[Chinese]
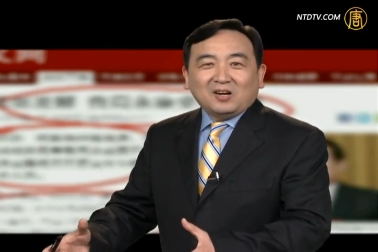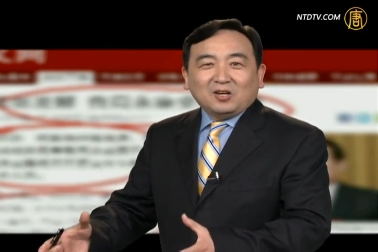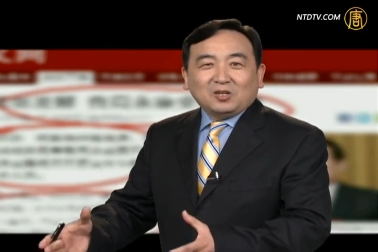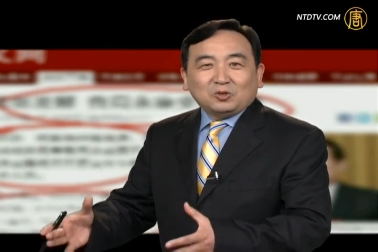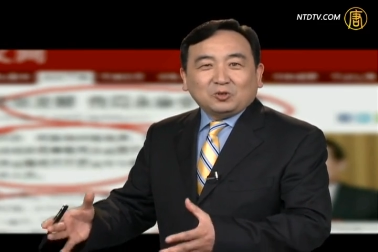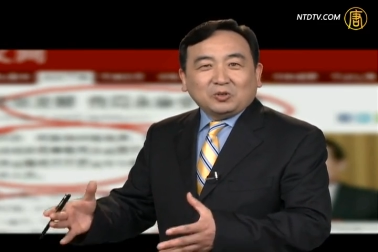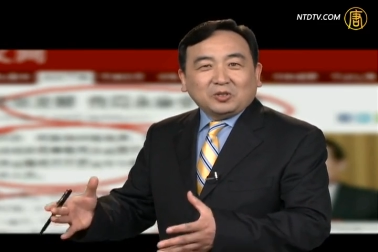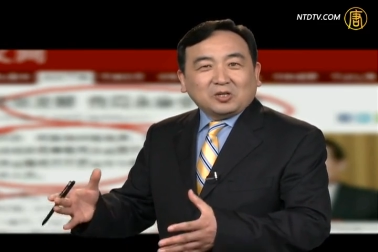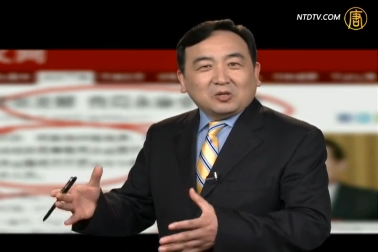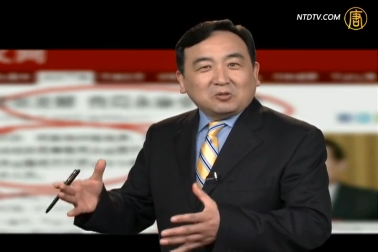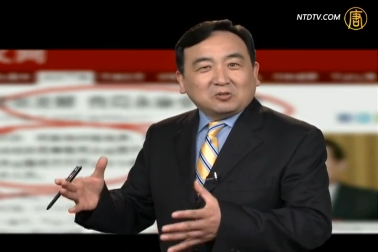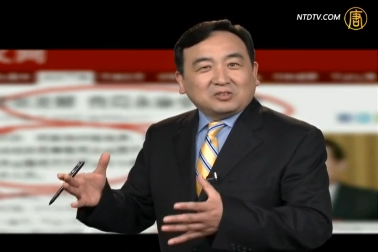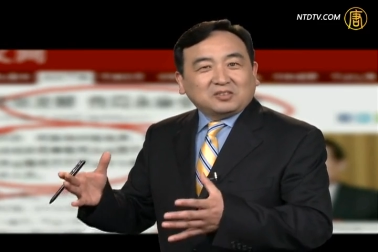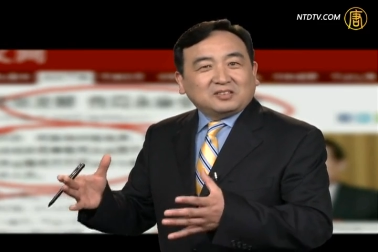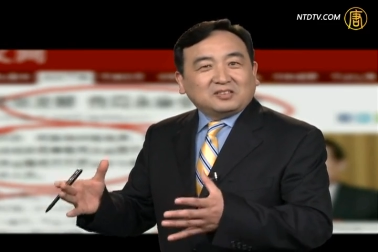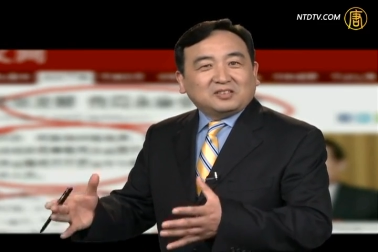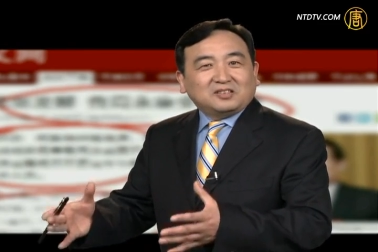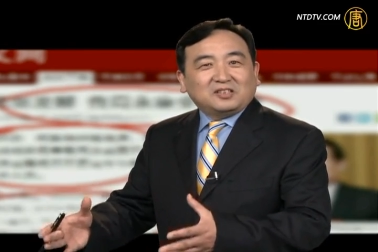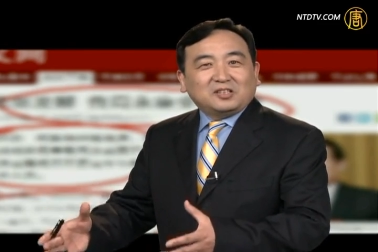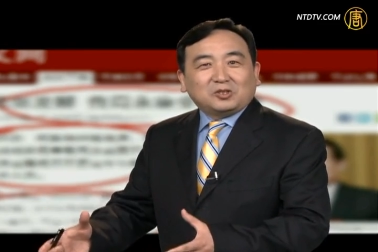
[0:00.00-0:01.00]
最后
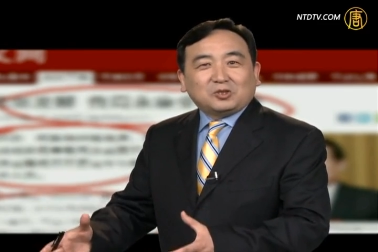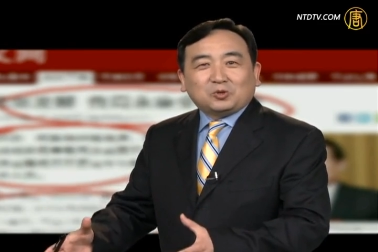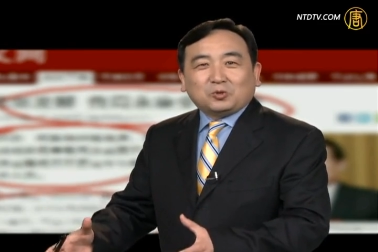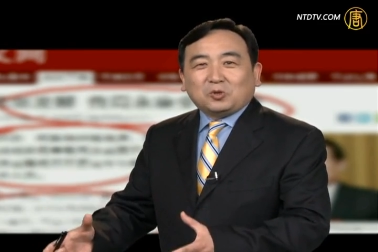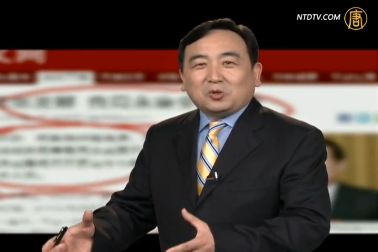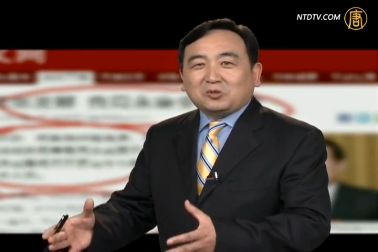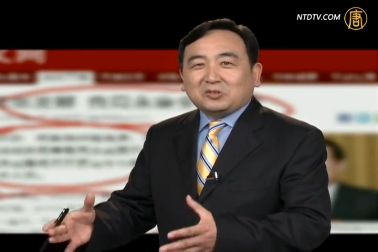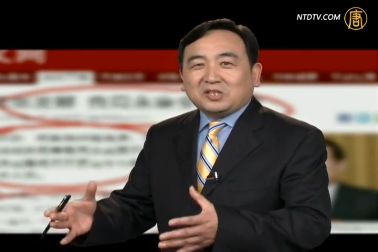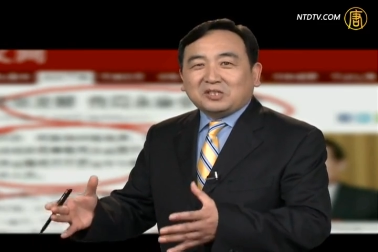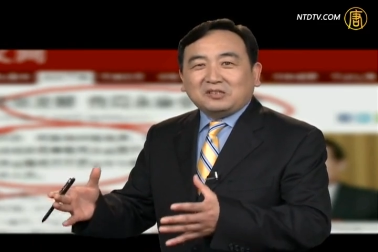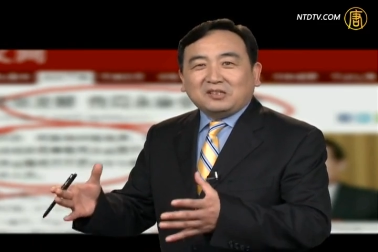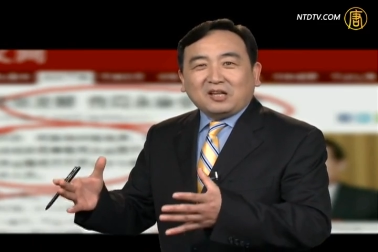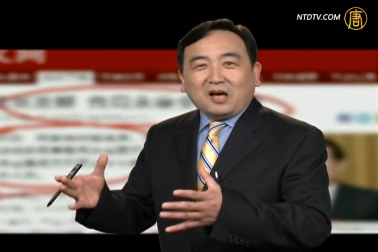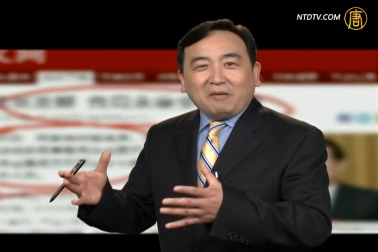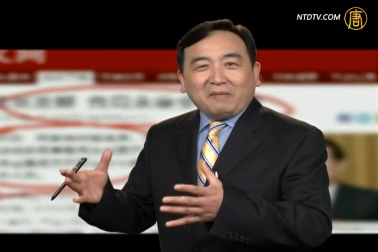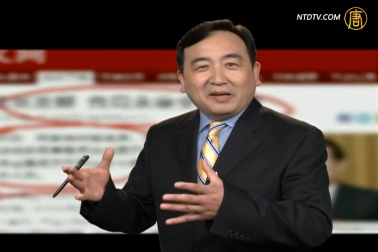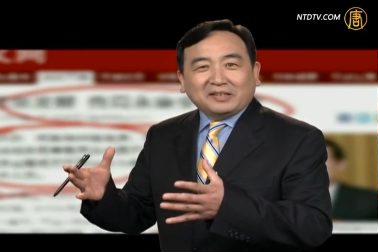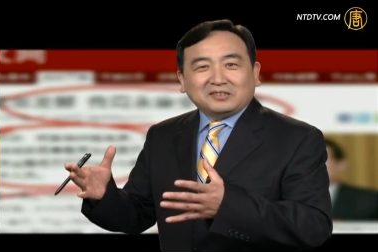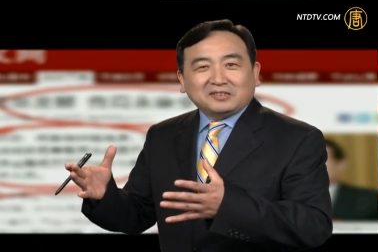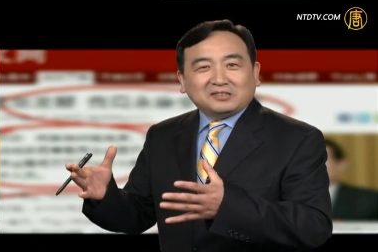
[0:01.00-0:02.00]
死的时候跟老
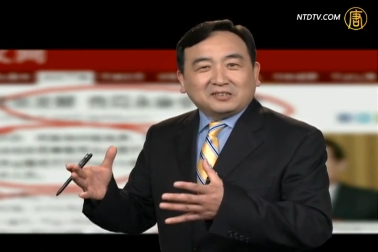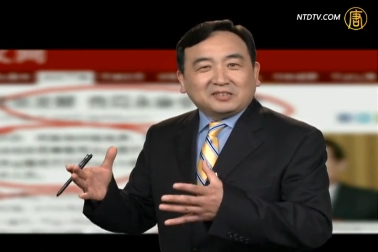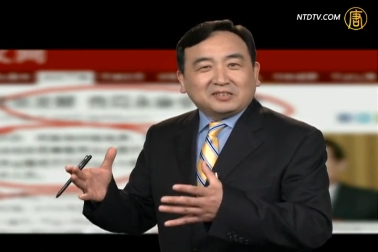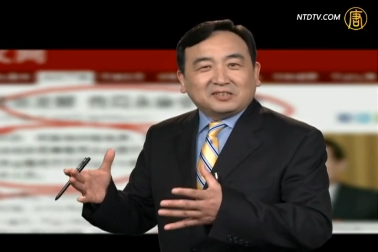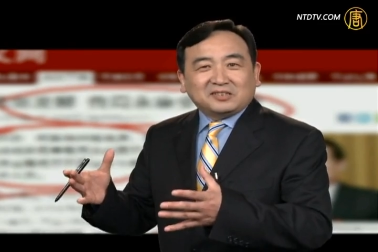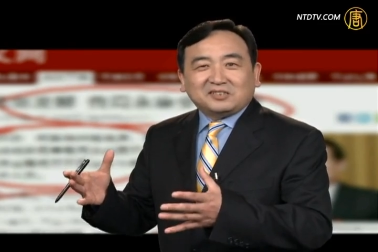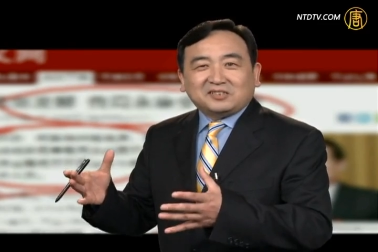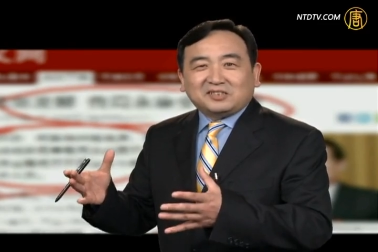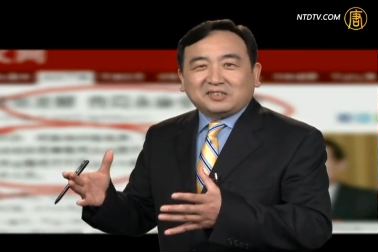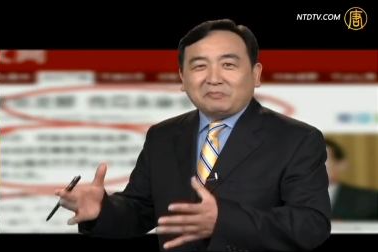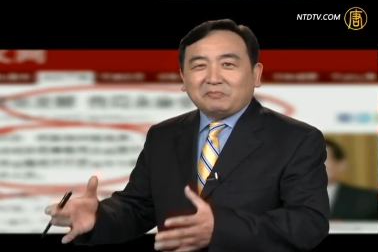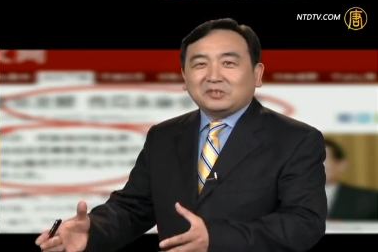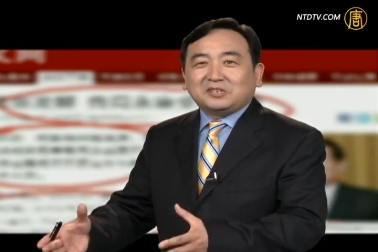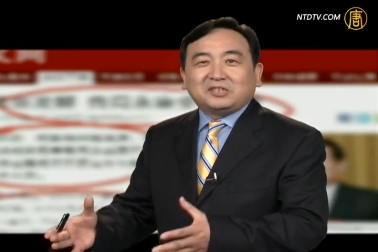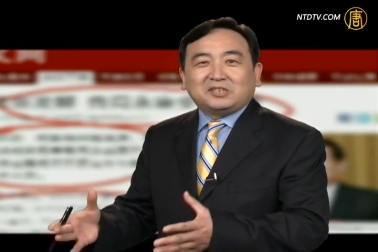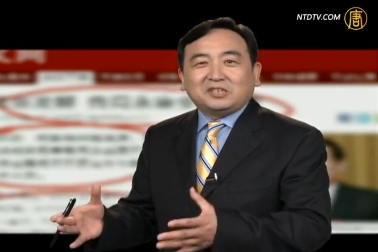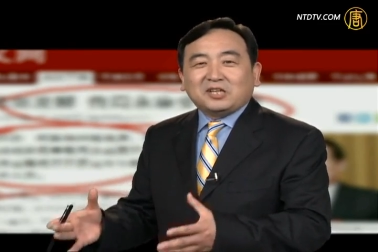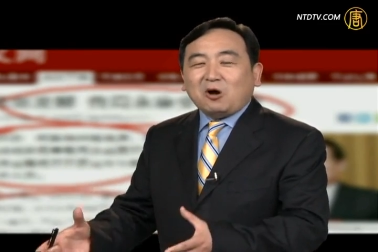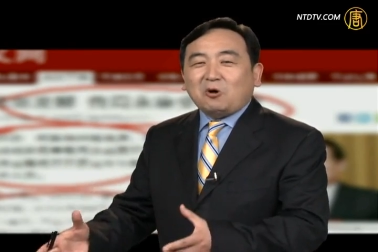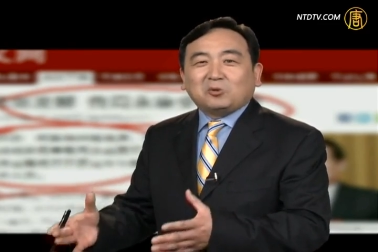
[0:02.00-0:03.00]
百姓是个什么
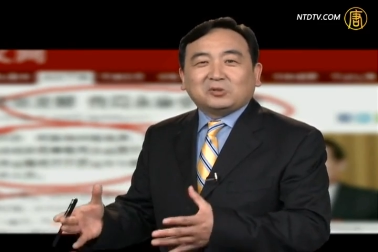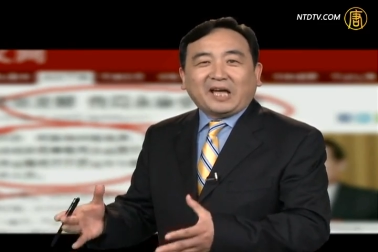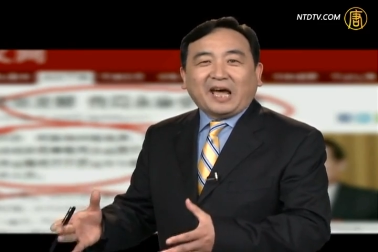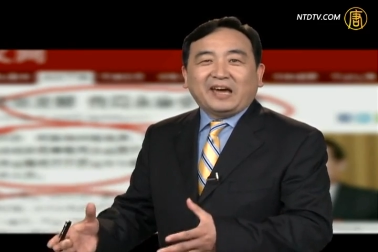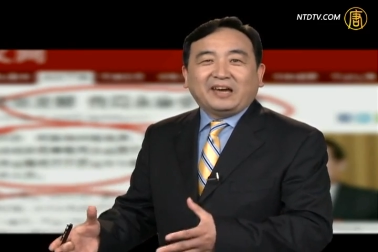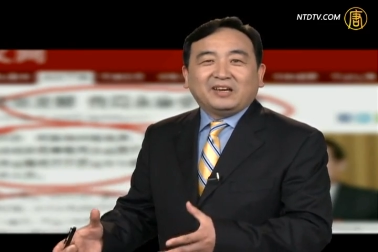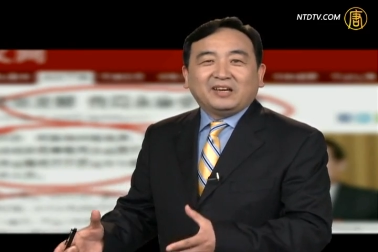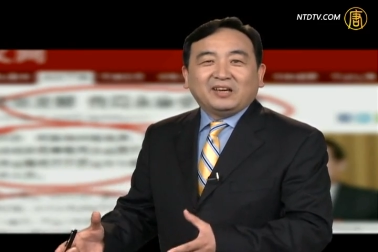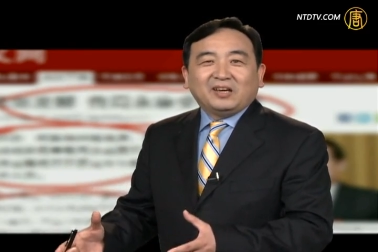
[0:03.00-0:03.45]
交代？